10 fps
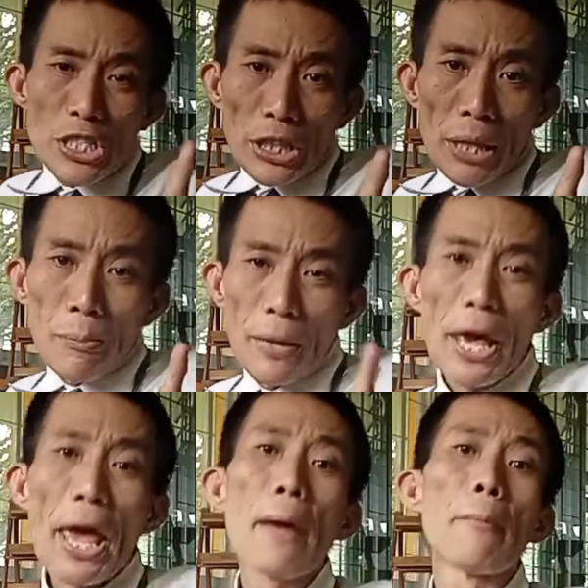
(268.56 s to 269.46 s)
สตรีมเก
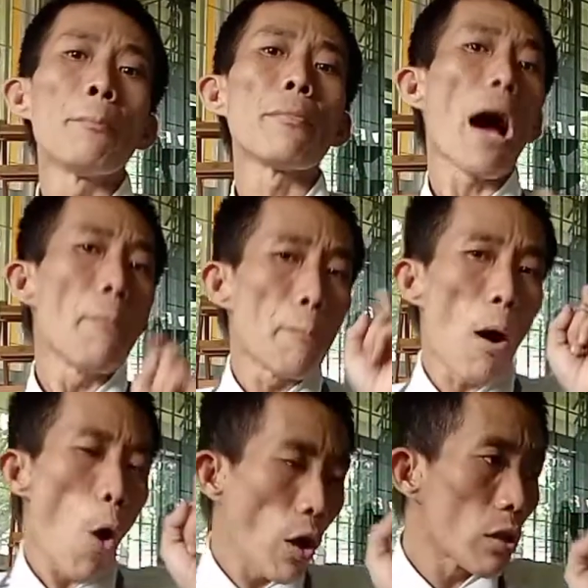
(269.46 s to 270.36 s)
มนะครับบา
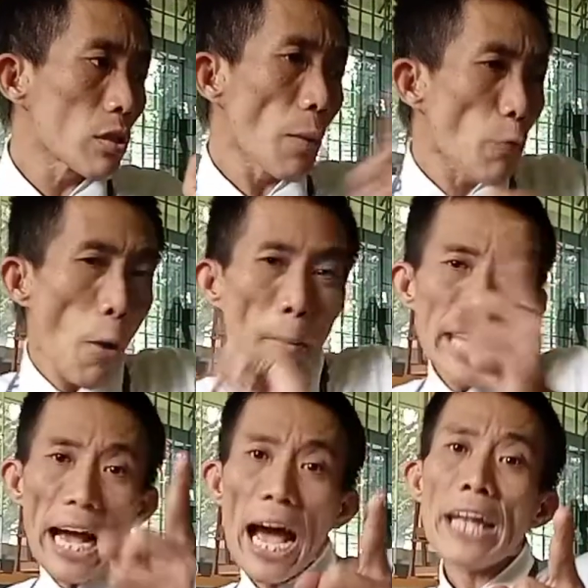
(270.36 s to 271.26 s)
งคนเติบโตมา
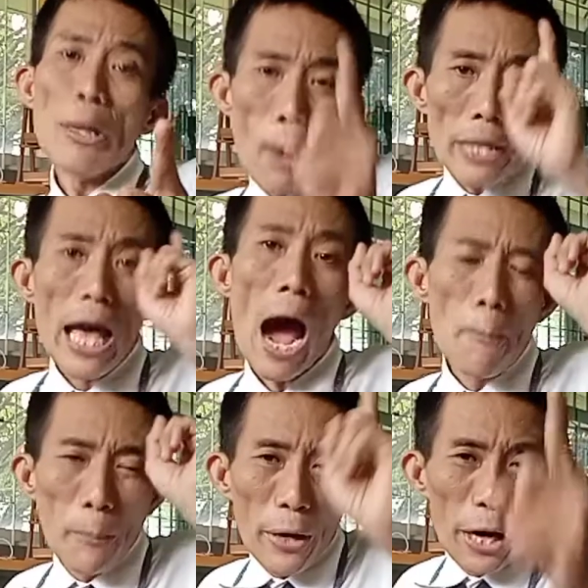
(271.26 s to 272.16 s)
จากการที่ว่า
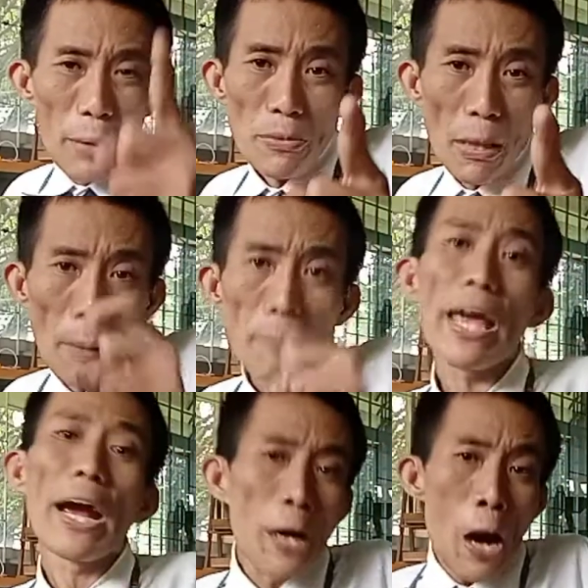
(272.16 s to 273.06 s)
ทำคลิปสำหรับ
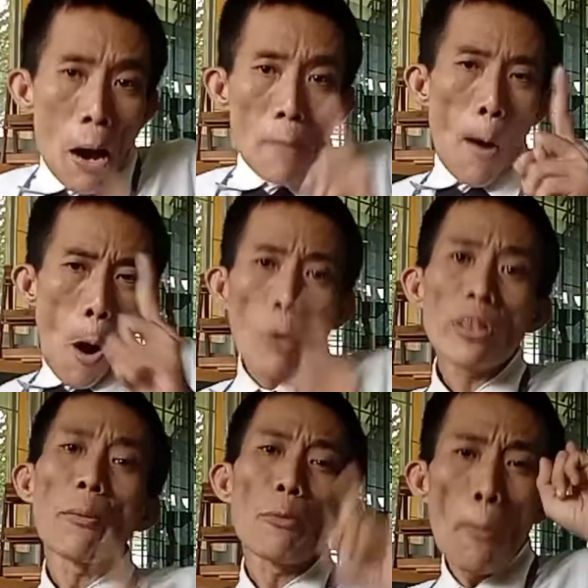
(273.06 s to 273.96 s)
เด็กบางคน
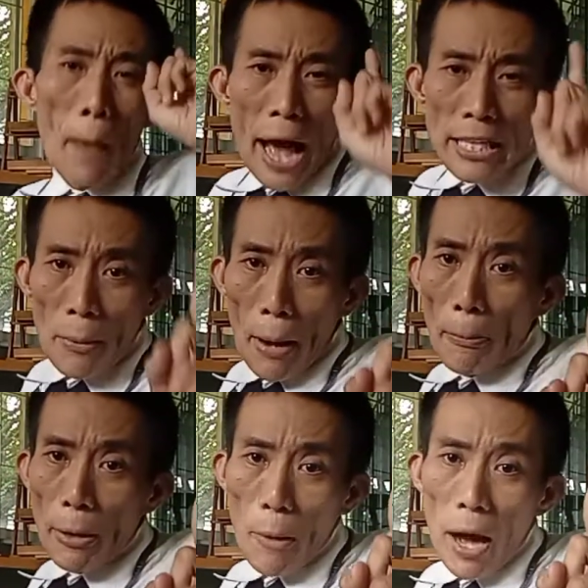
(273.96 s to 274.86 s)
เติบโตมาสำหรับ
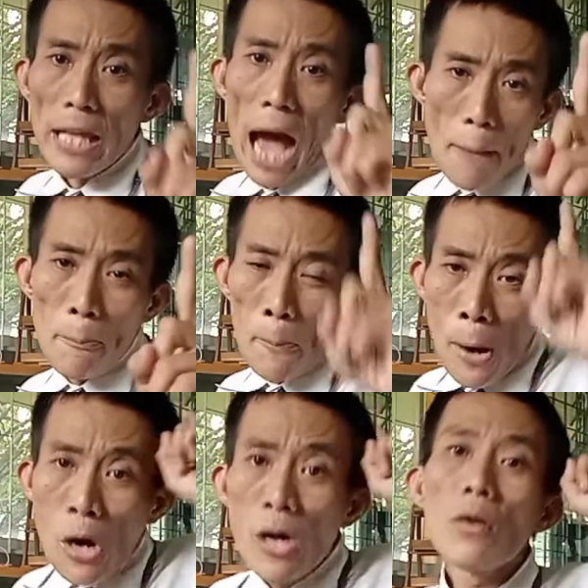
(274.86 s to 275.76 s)
ที่ว่า
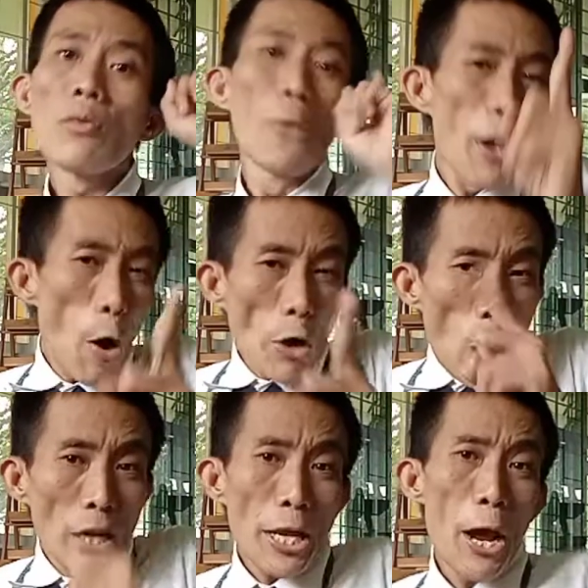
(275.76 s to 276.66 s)
ทำวิดีโอท่
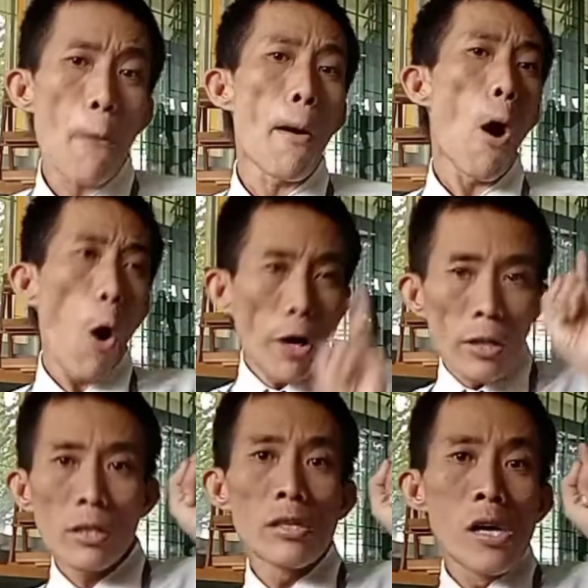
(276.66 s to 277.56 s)
องเที่ยวบางคน
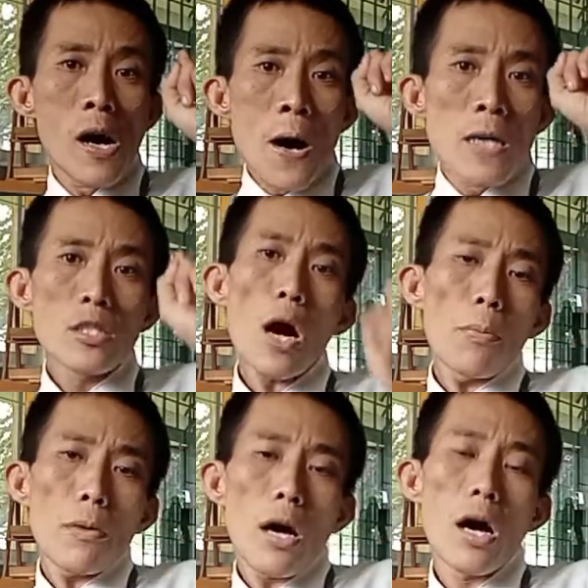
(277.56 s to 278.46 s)
ชอบ
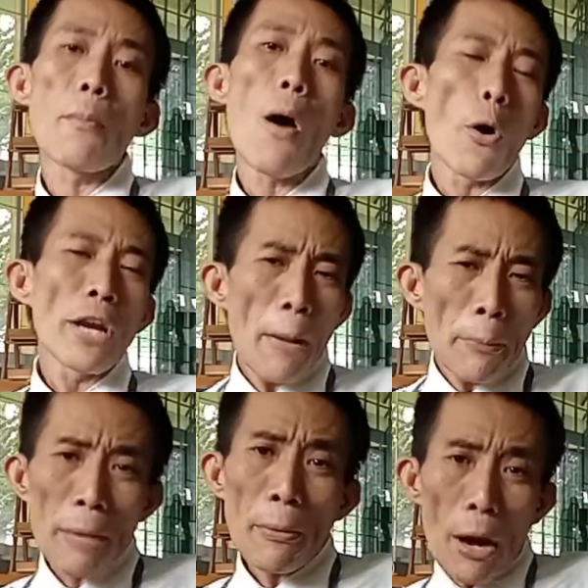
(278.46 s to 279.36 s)
เอ่อบางคน
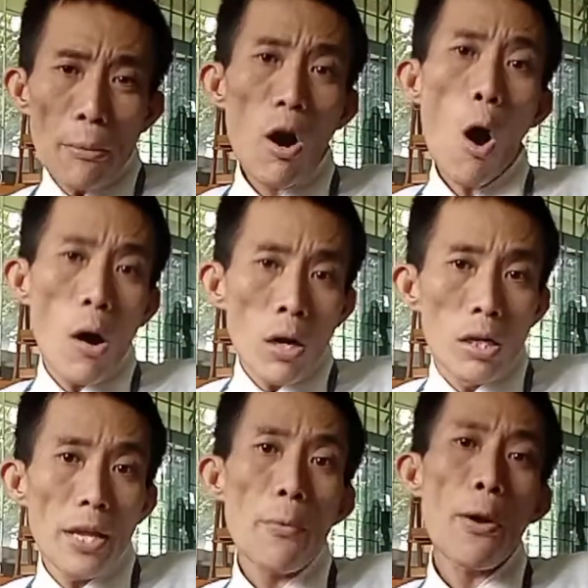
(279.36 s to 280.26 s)
ทำคลิปเกี่ยวกับเรื่องของ
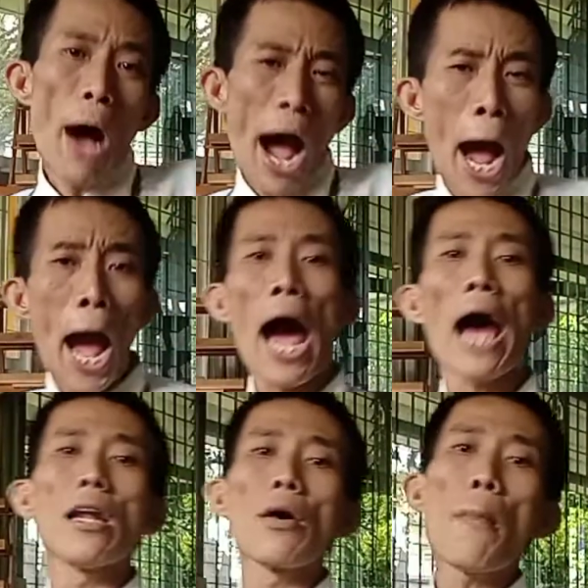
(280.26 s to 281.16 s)
รีวิวอาหาร
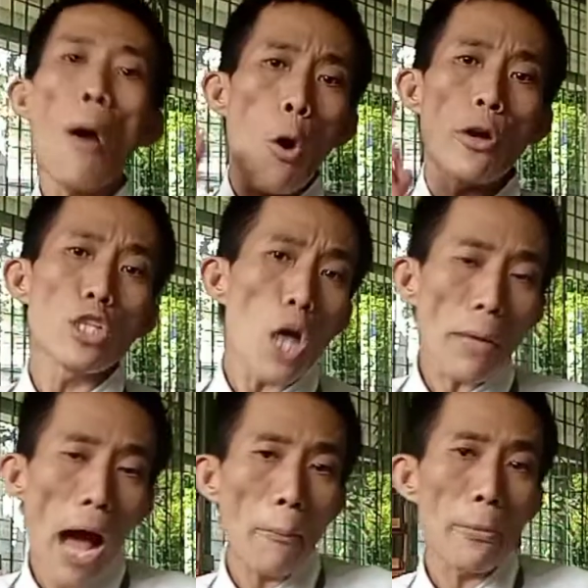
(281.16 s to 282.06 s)
หรือว่าบางคนที่ชอบ
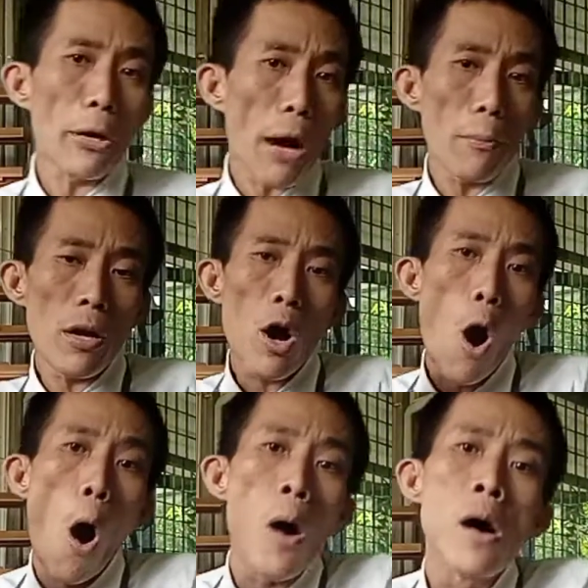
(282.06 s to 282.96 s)
ทำเกี่ยวกับเรื่อง
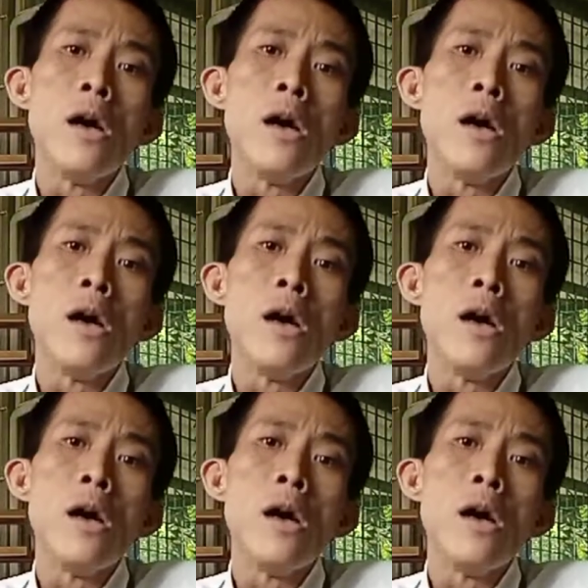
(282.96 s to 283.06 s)
ของ